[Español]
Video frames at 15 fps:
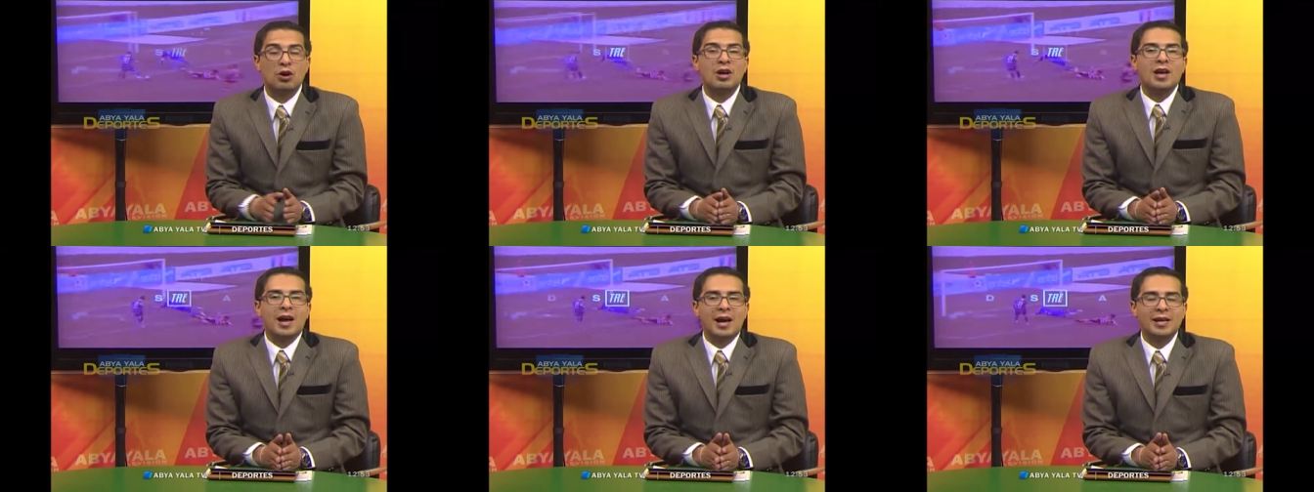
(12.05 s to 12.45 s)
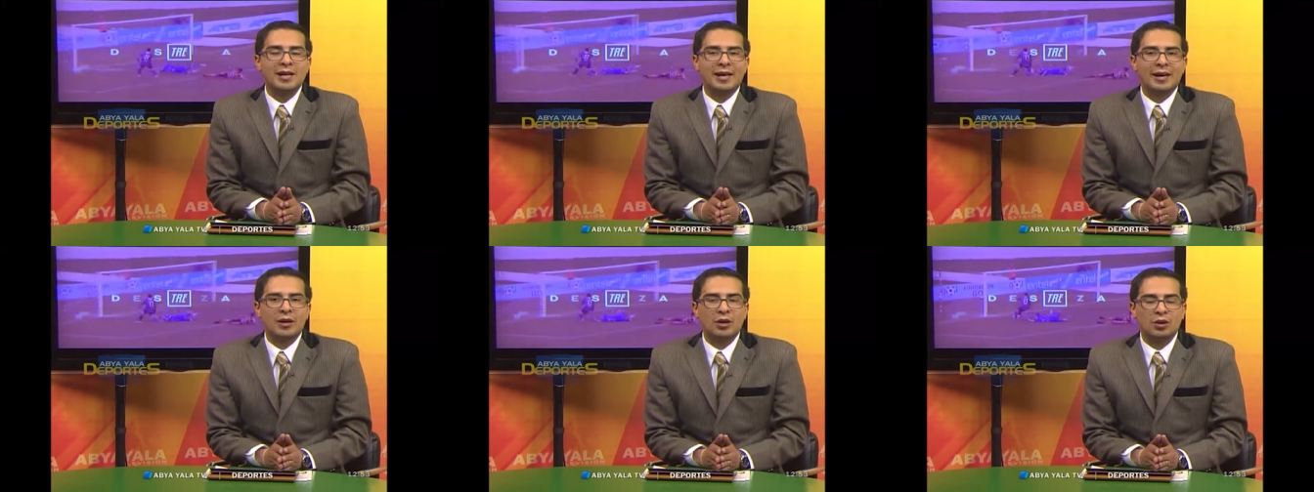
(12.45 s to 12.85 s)
han
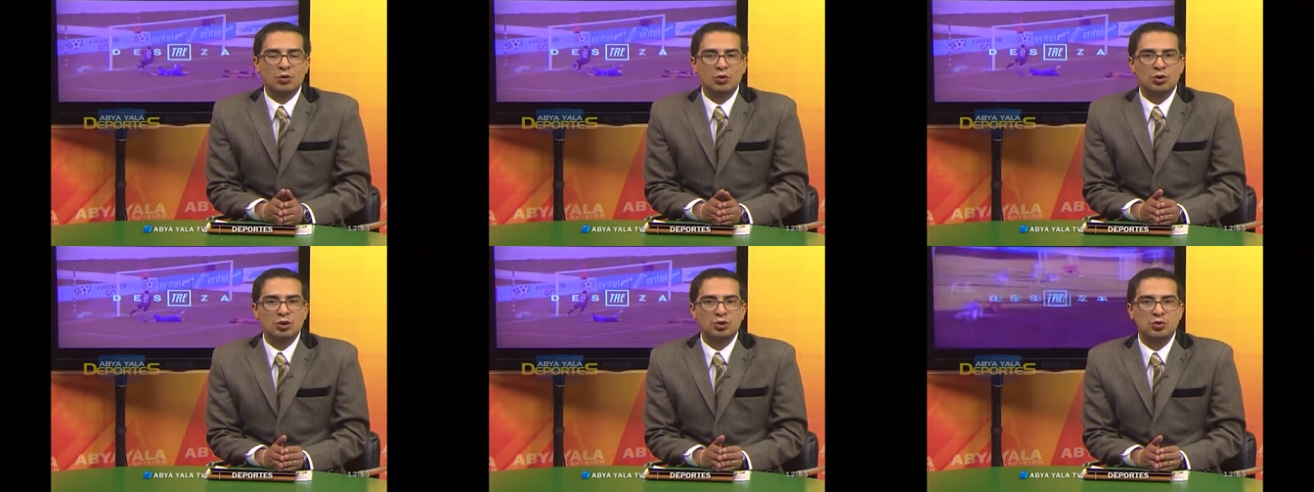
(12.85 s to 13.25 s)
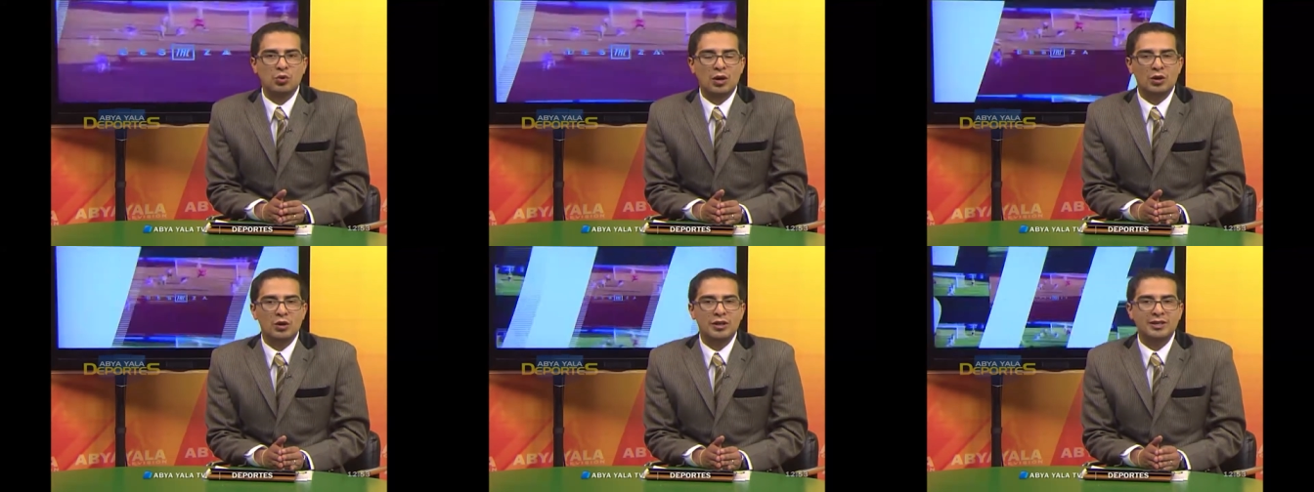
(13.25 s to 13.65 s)
llegado algunos
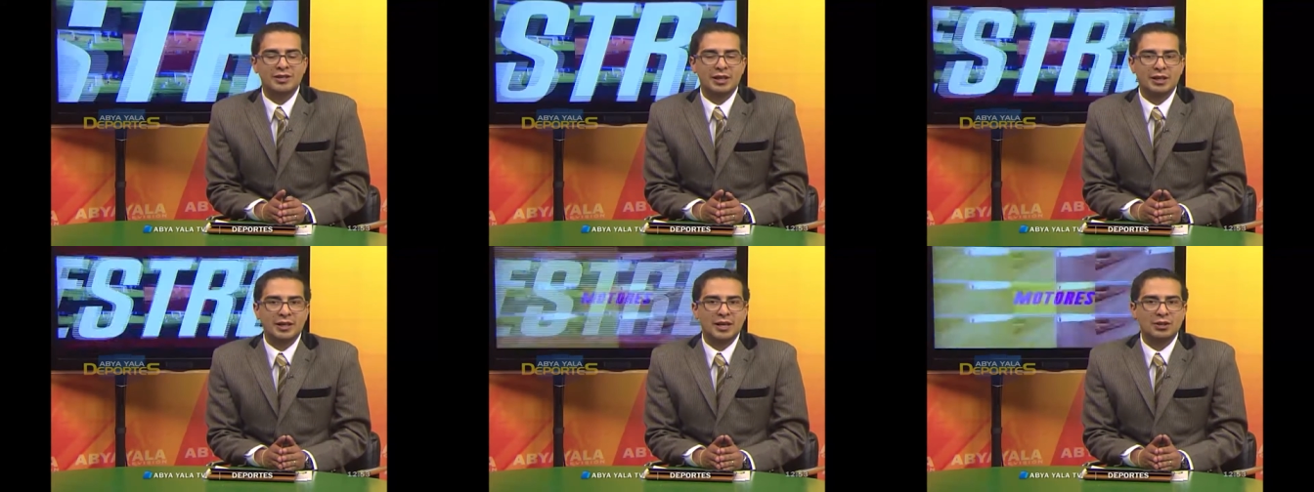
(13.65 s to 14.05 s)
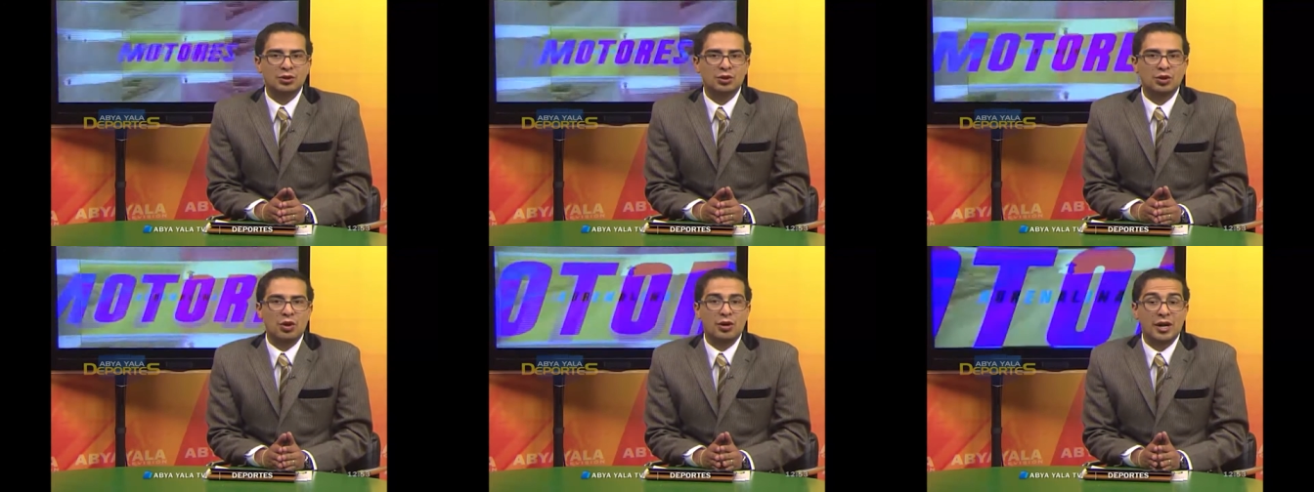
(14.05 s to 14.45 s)
jugadores, el caso de
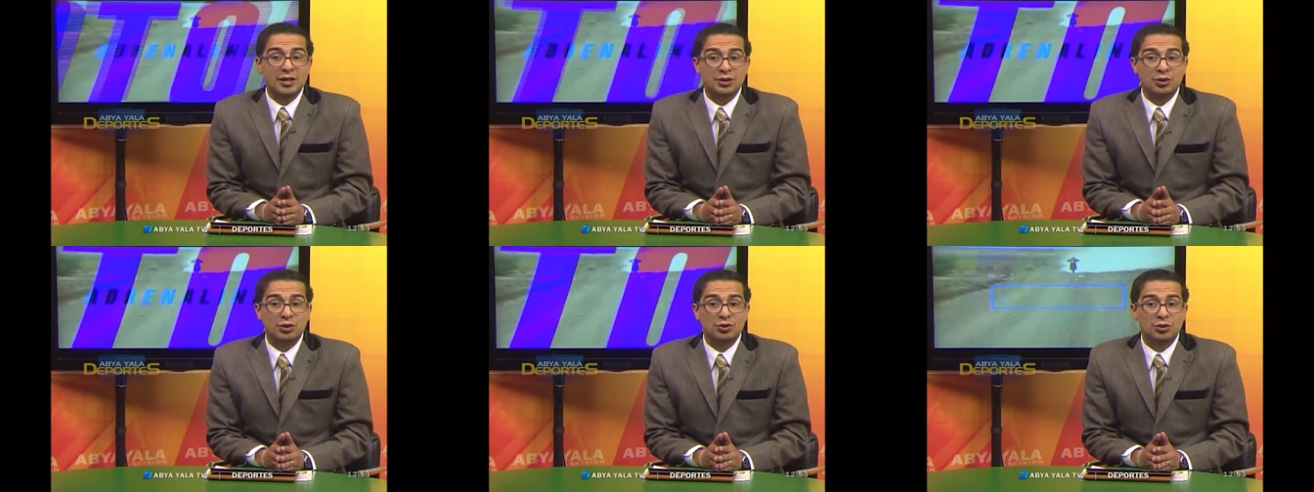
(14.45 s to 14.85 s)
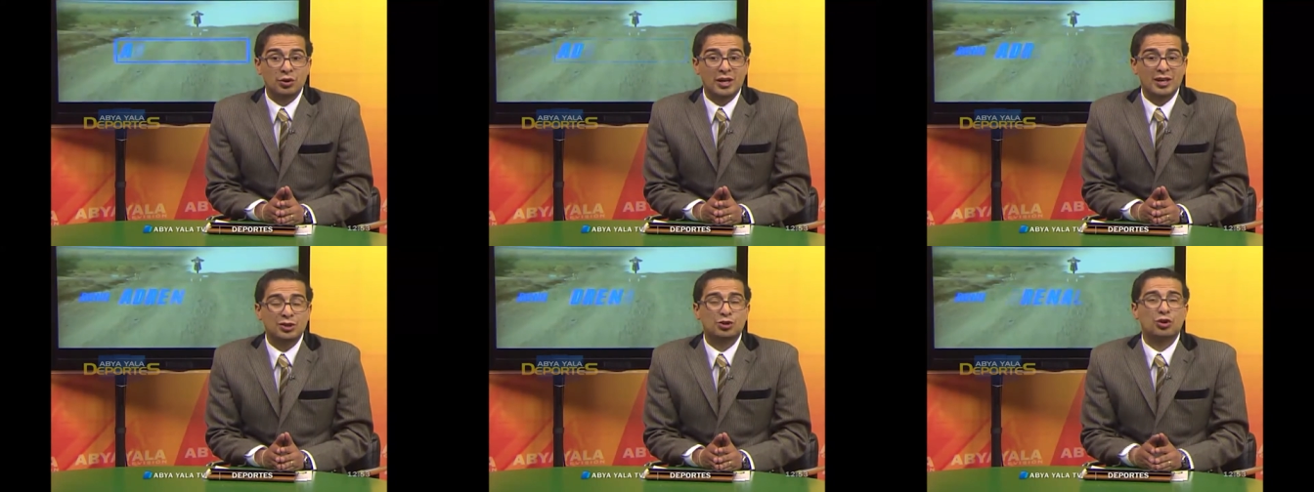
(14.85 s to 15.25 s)
Horacio
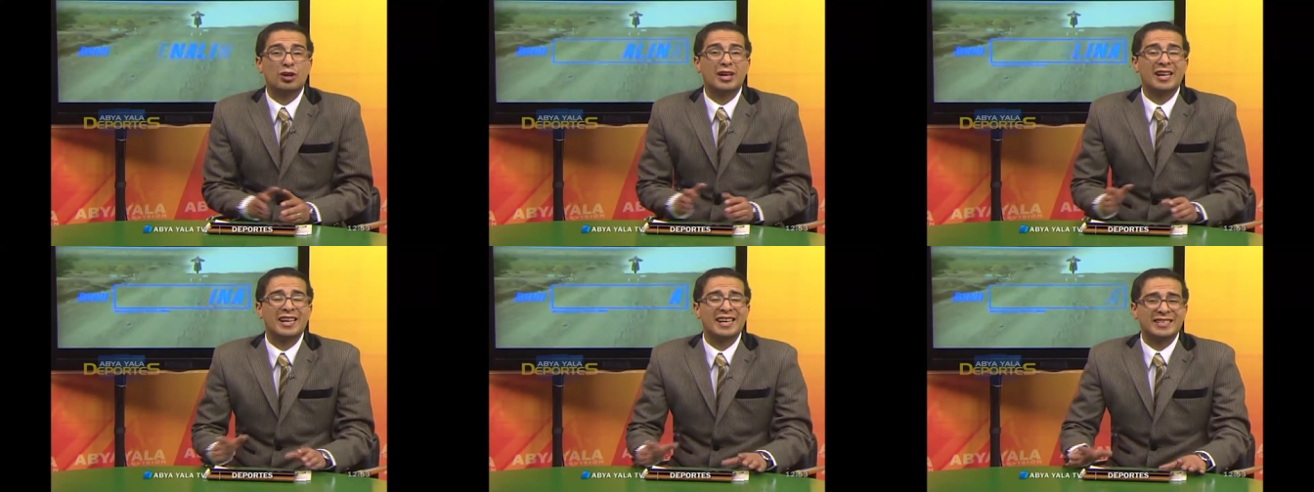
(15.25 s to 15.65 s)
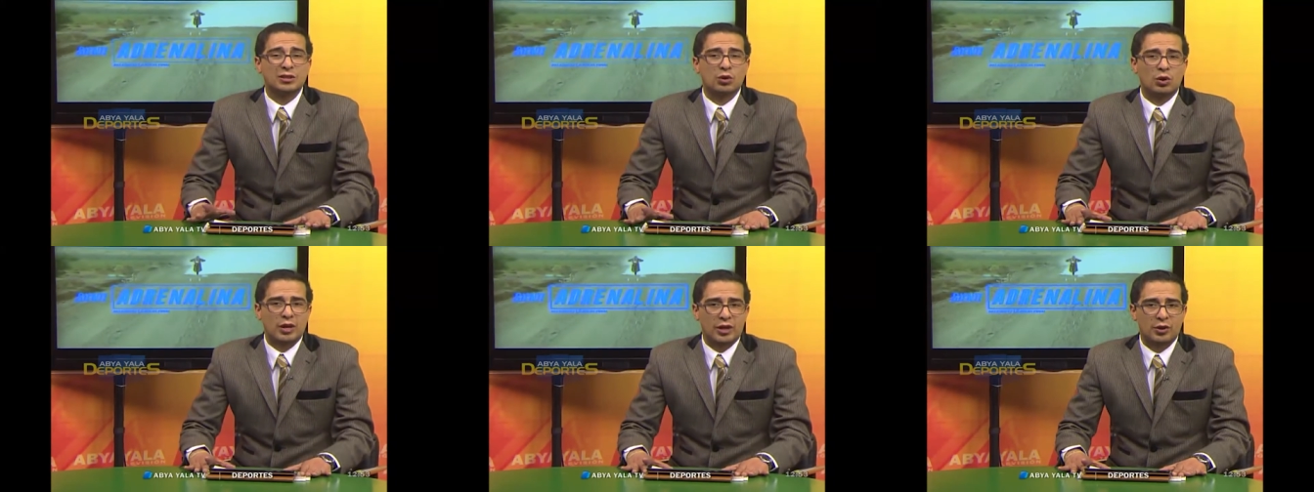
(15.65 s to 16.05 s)
Chorazo, el ex
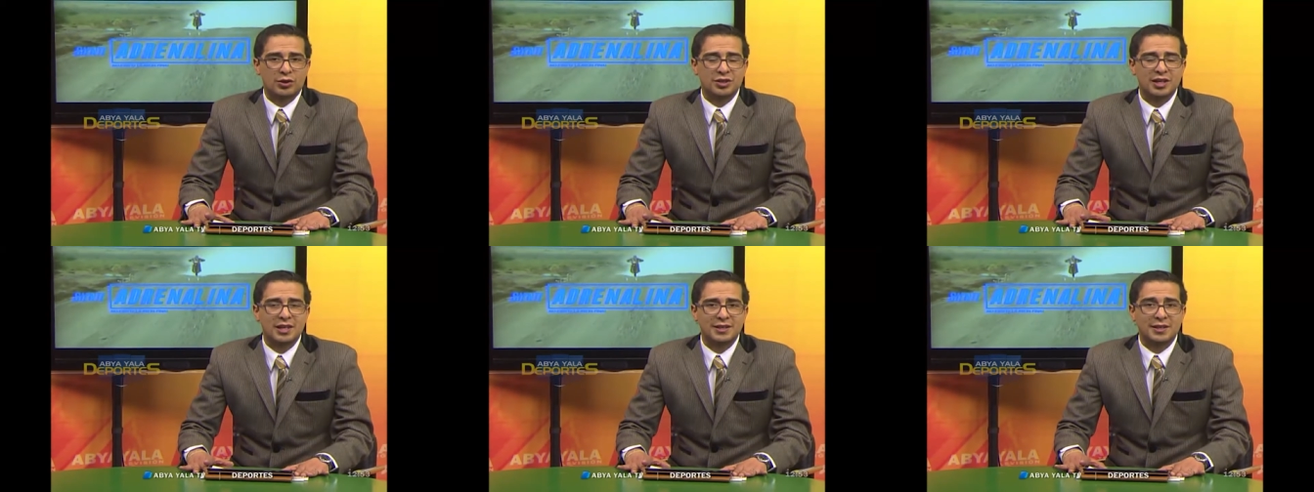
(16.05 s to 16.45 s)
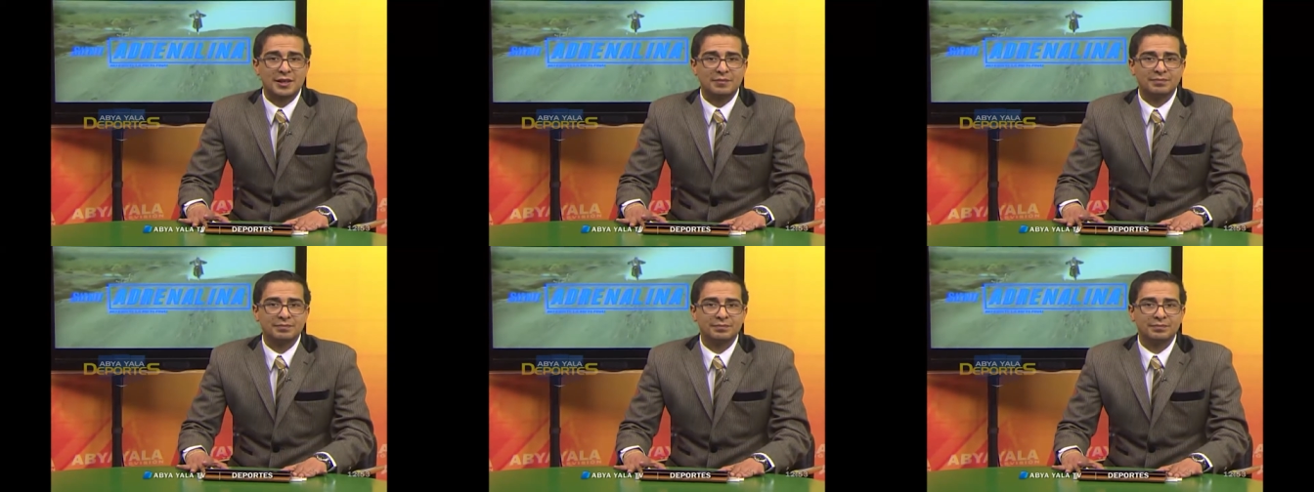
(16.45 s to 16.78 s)
goleador celeste.